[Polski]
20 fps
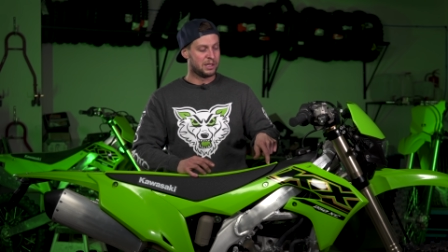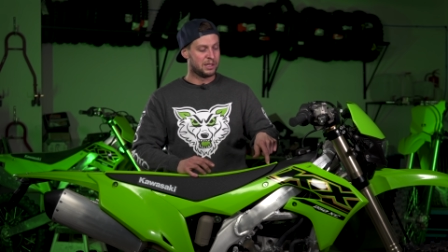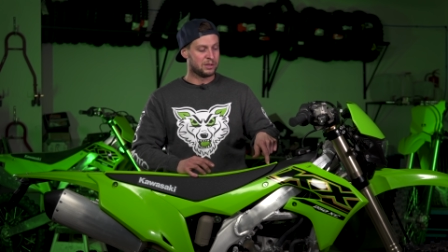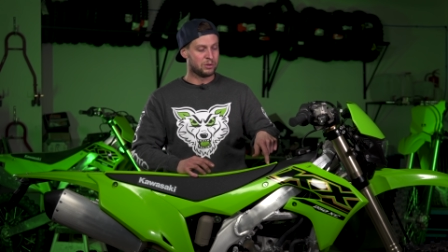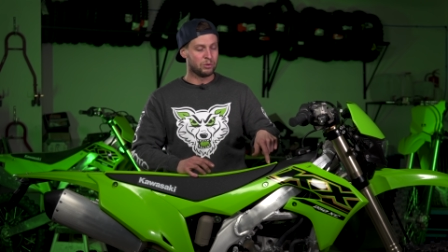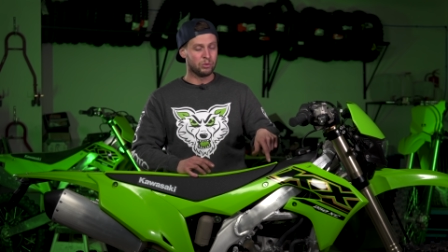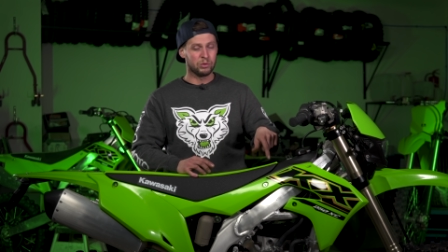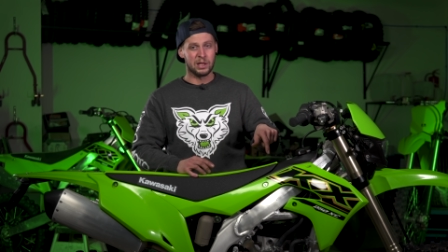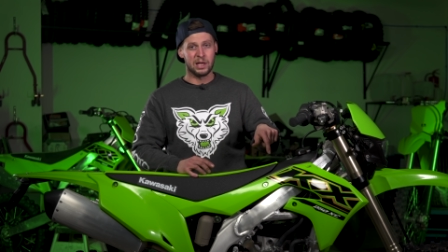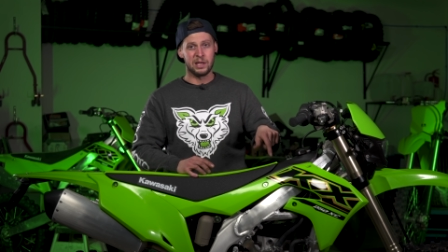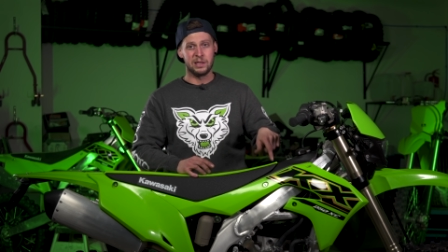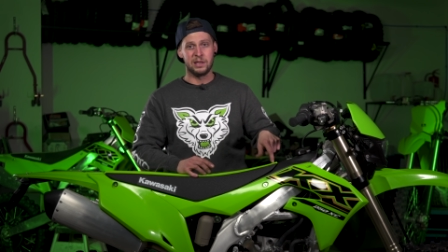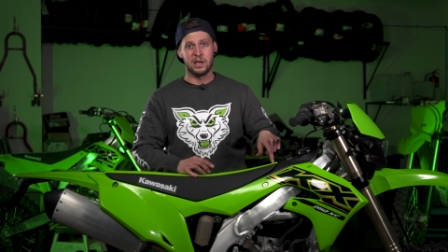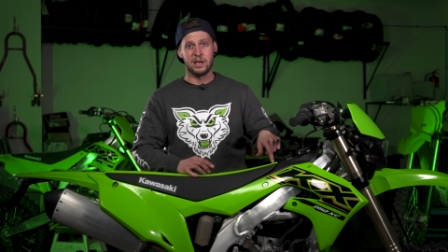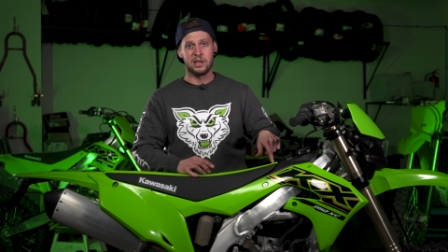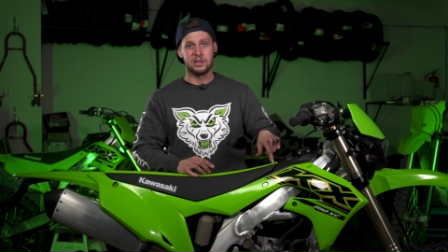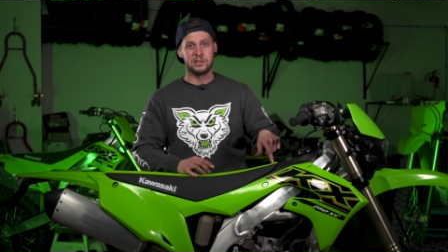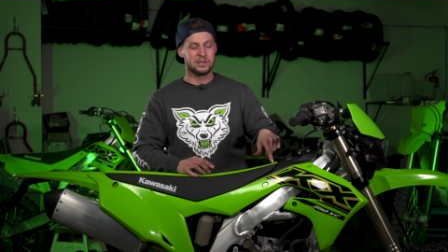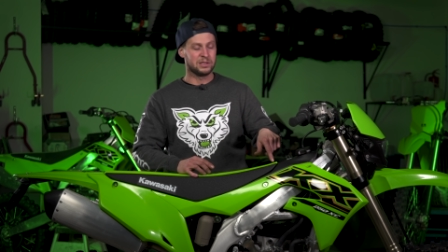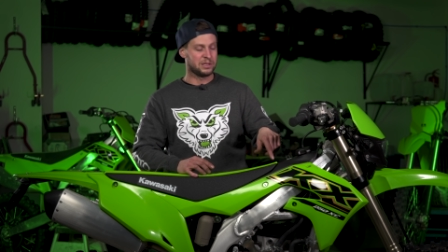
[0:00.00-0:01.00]
Y, tutaj
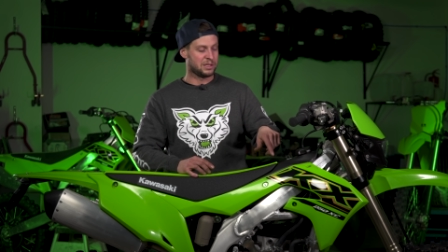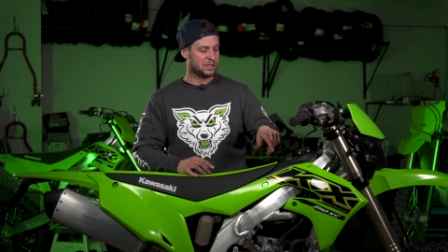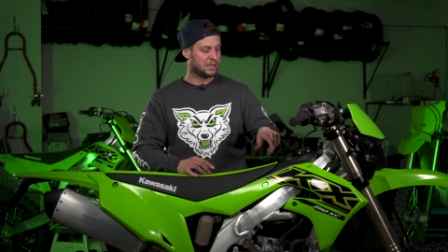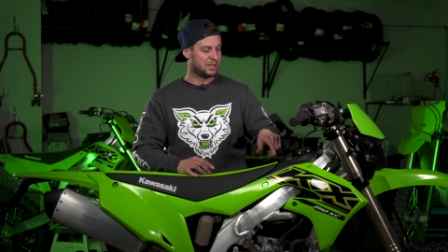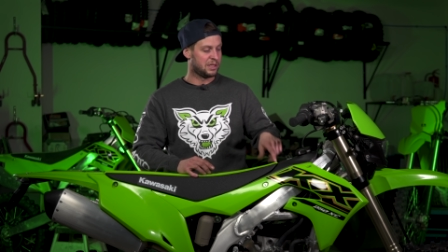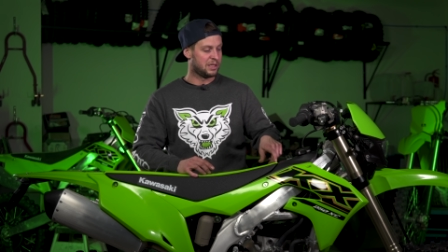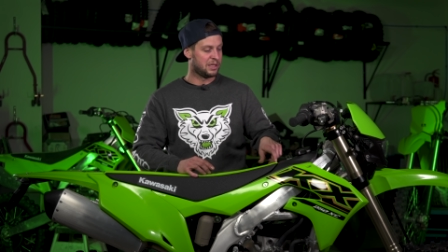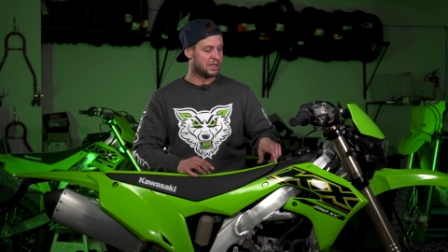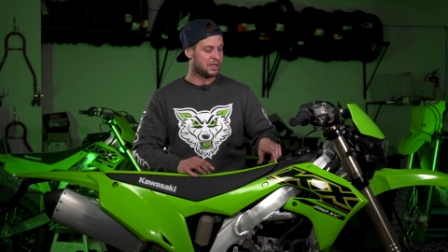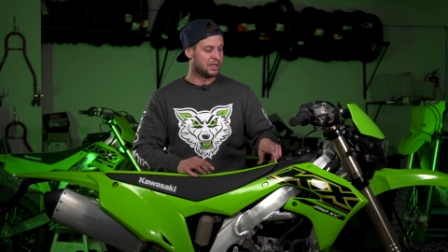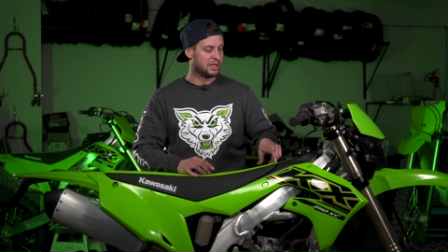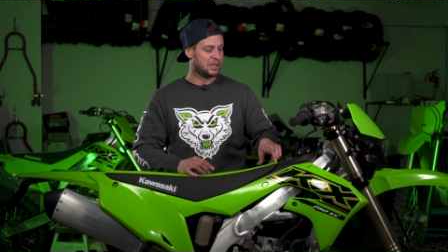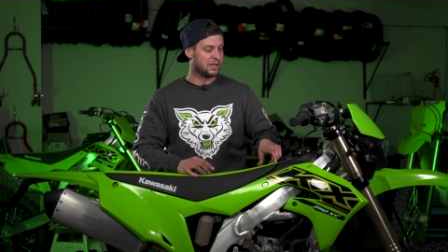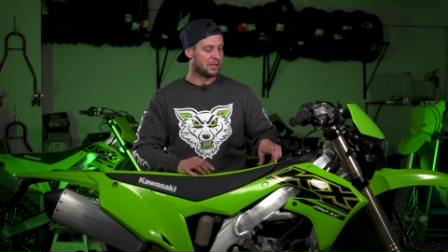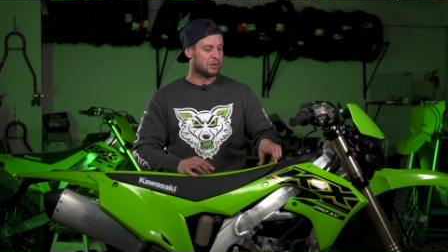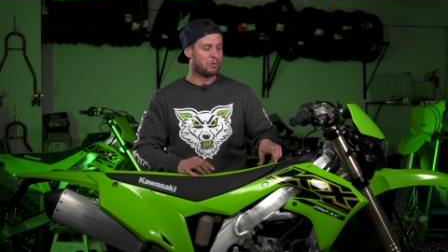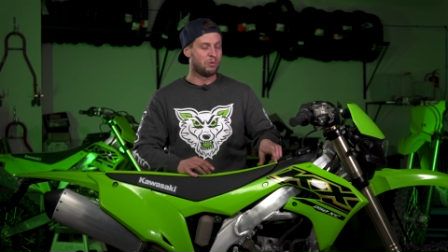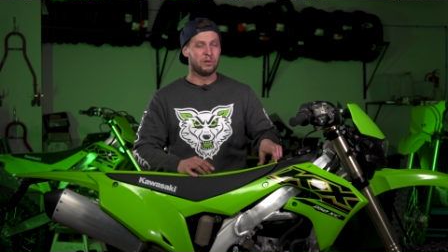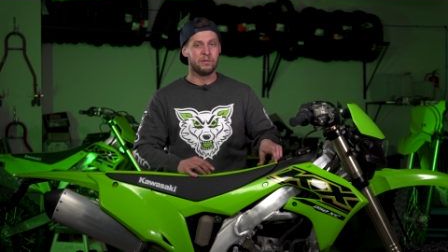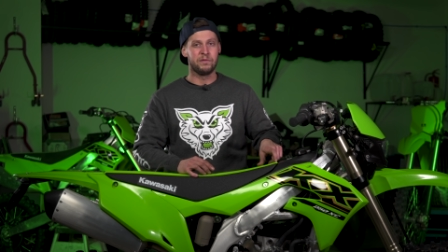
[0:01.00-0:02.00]
jest
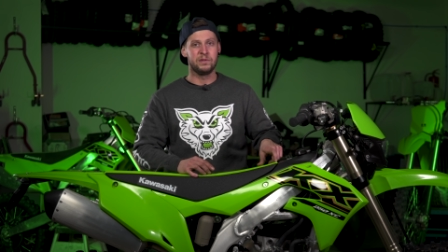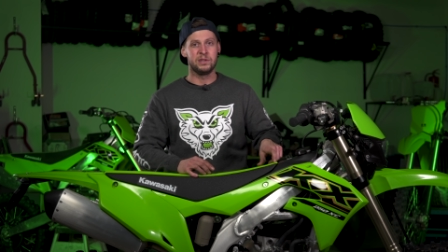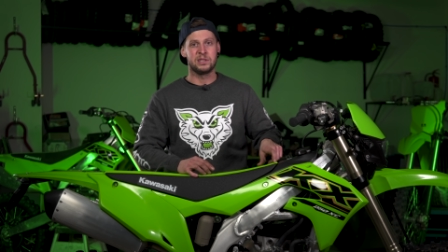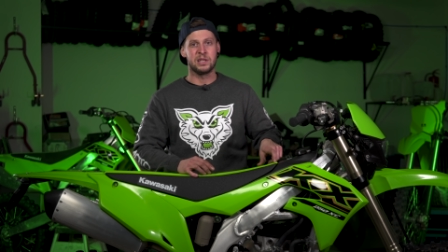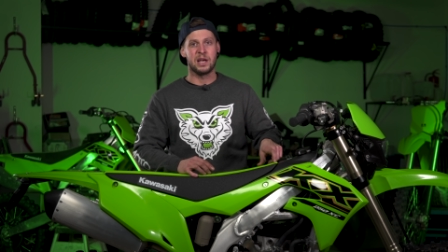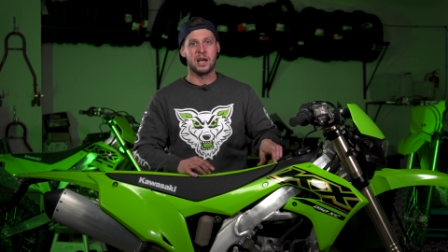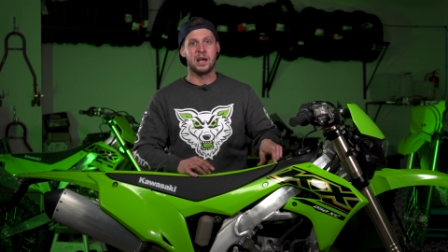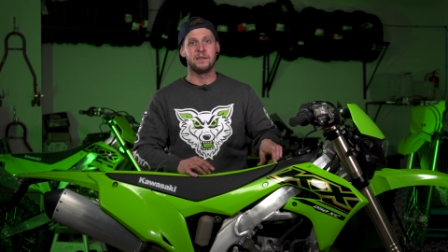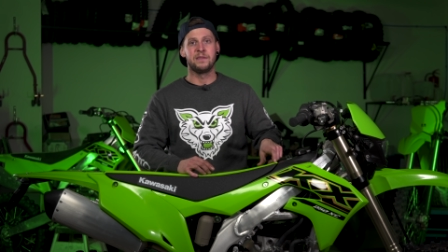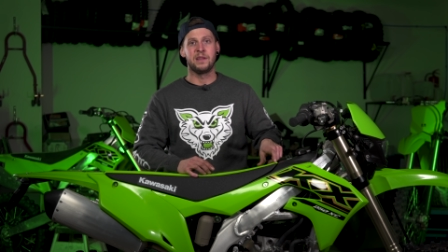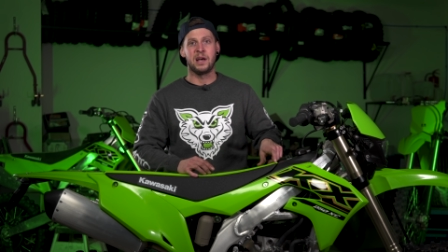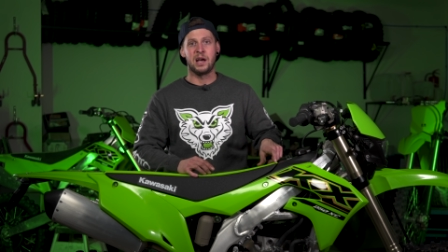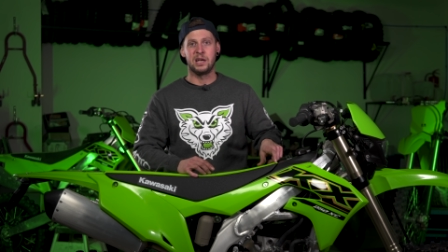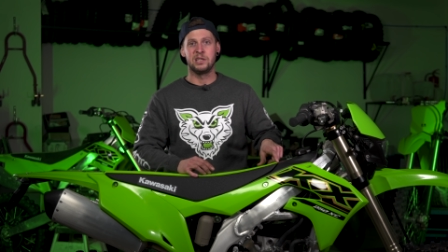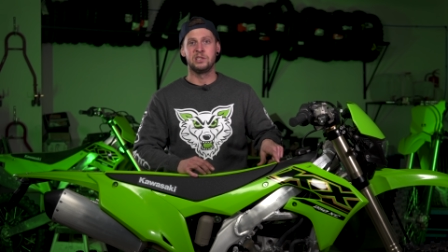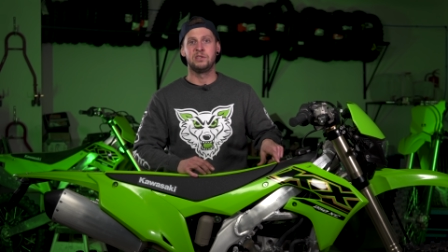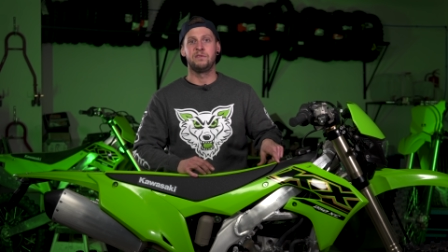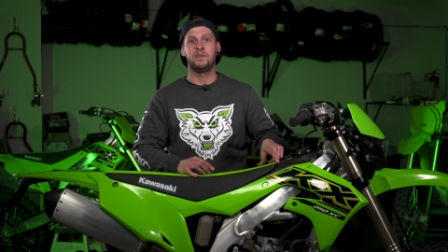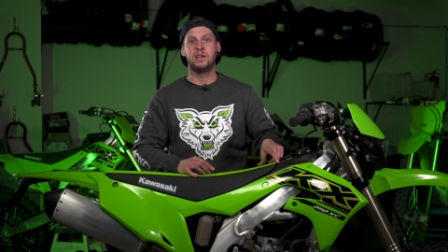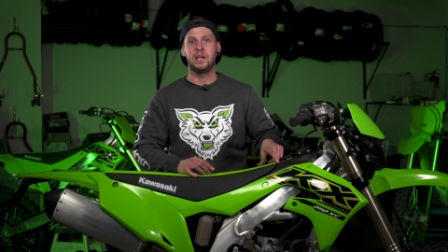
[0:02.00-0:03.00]
y, głowica na
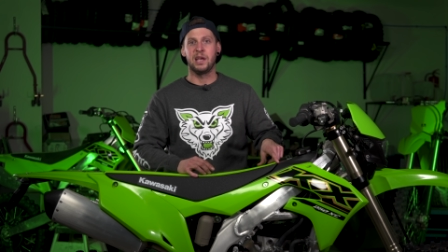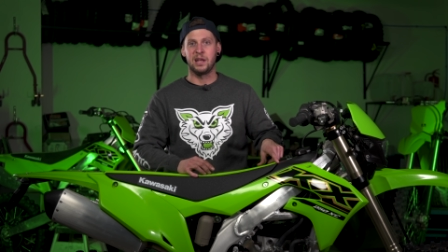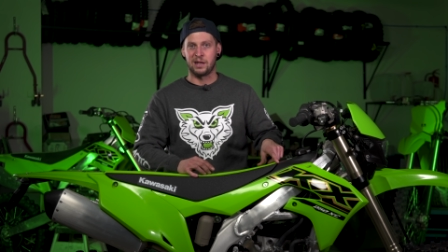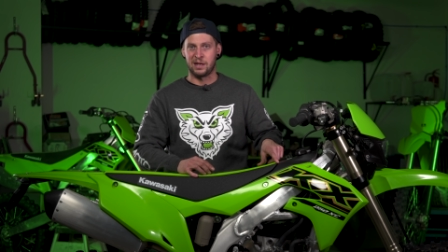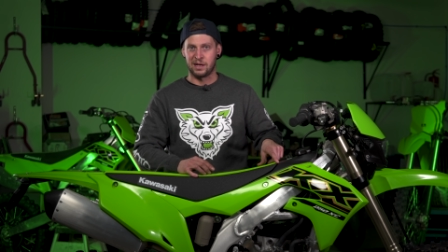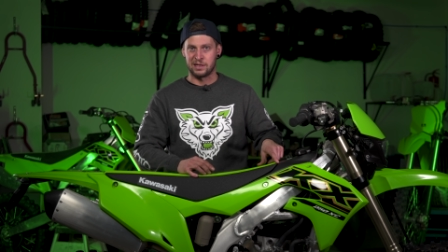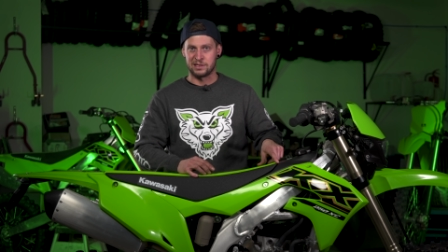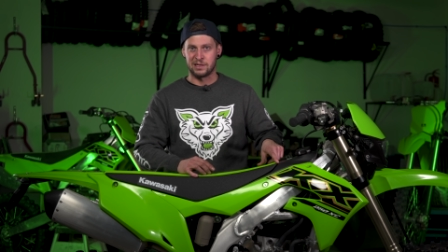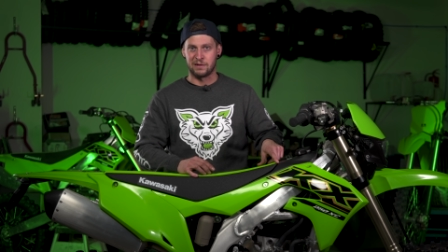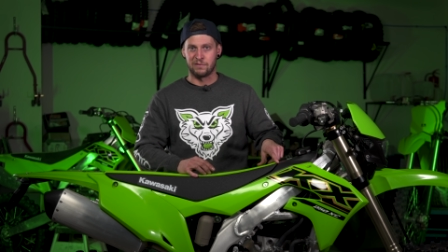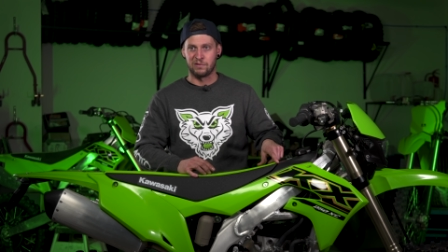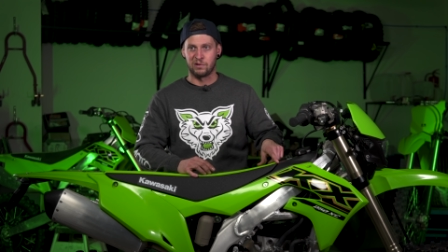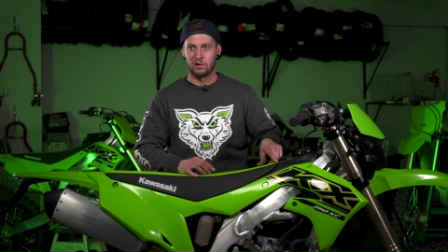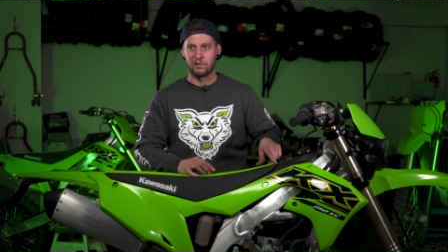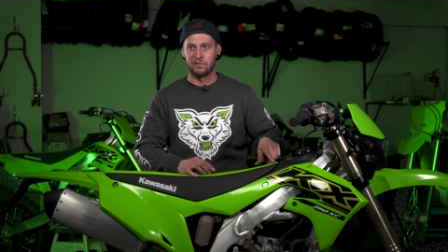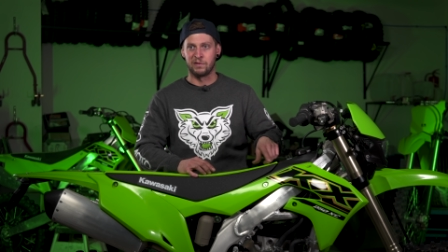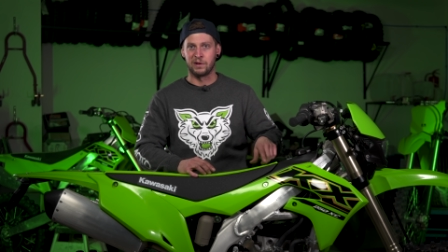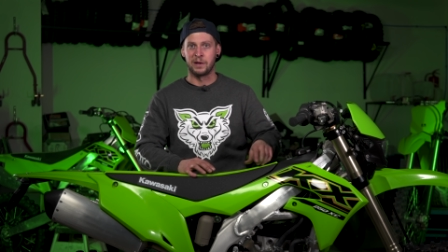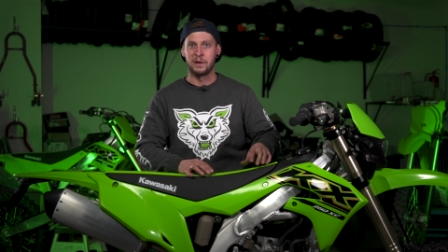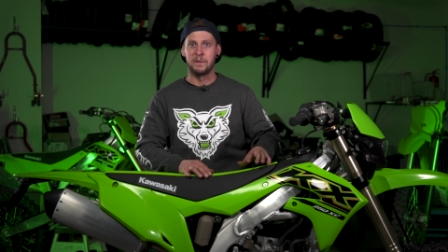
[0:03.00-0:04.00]
dźwigienkach
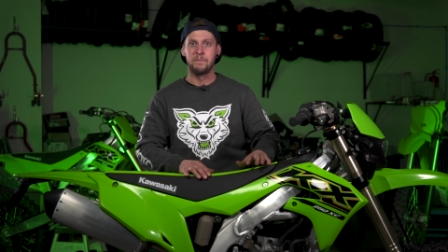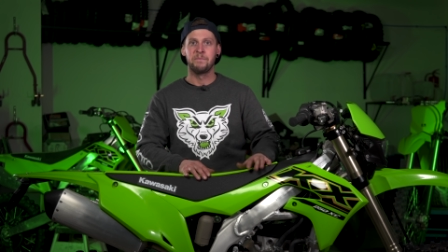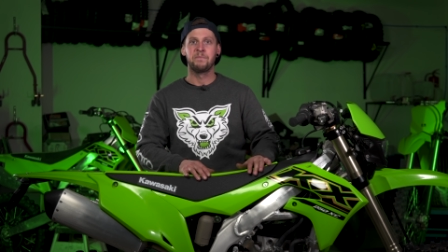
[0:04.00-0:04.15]
zaworowych.